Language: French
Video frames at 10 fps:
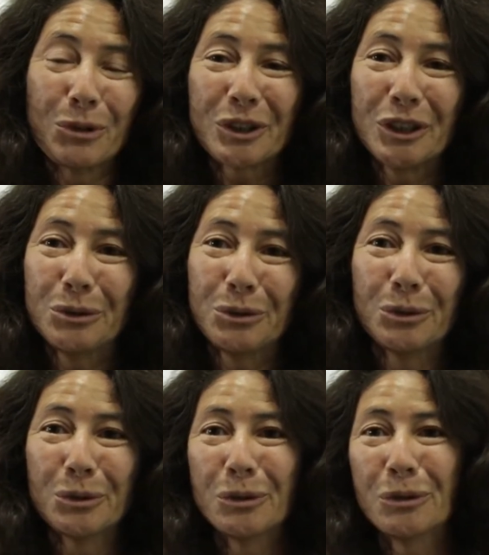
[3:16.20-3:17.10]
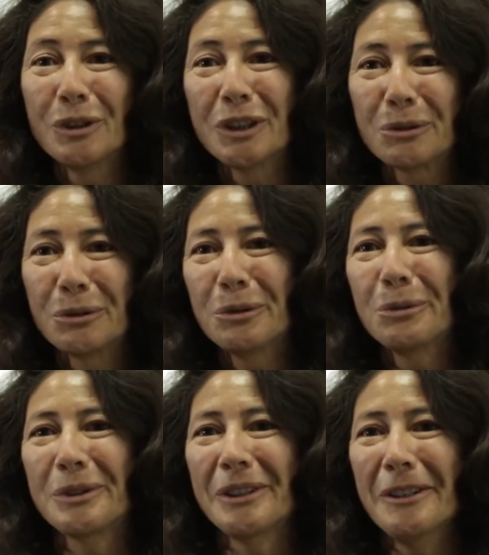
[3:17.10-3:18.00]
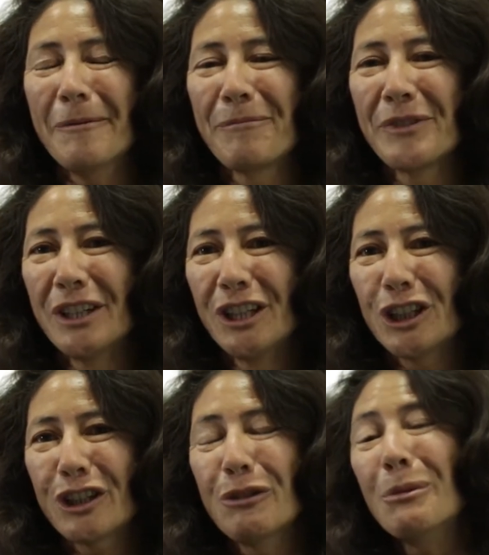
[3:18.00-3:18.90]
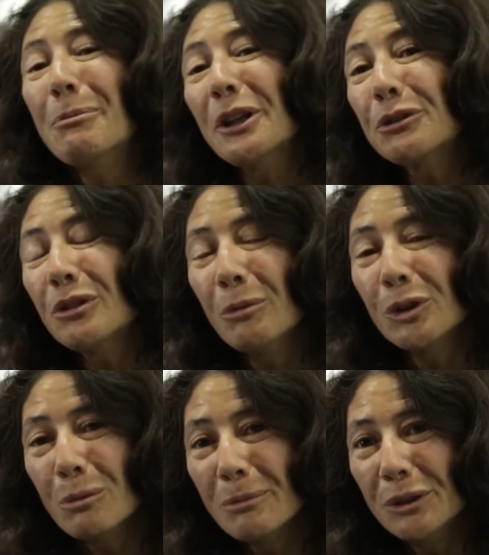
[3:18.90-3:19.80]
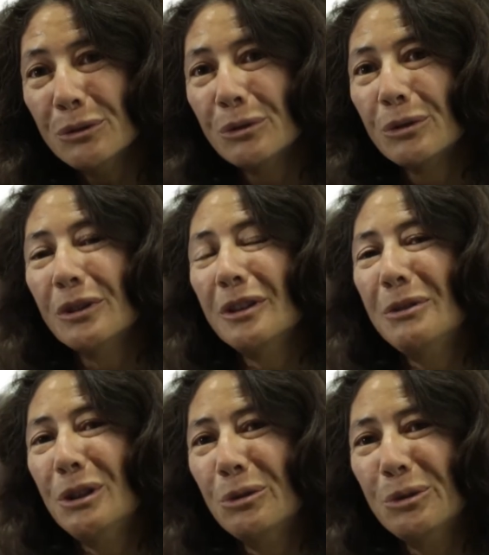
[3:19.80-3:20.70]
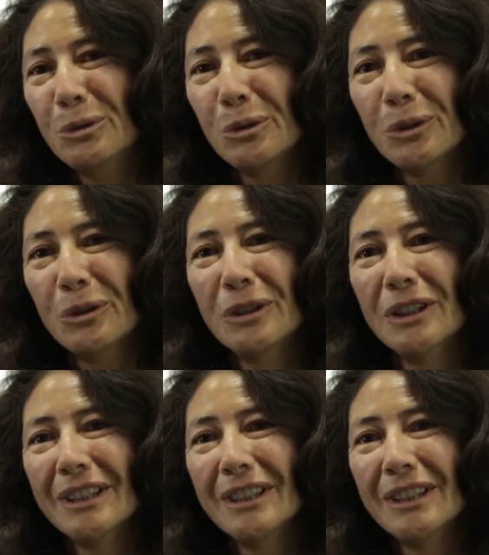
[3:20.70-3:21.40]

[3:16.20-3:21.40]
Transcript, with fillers: bloqué du dos, les côtes, tout ça. J'avais mal particulièrement dans le bas du dos et le milieu du dos.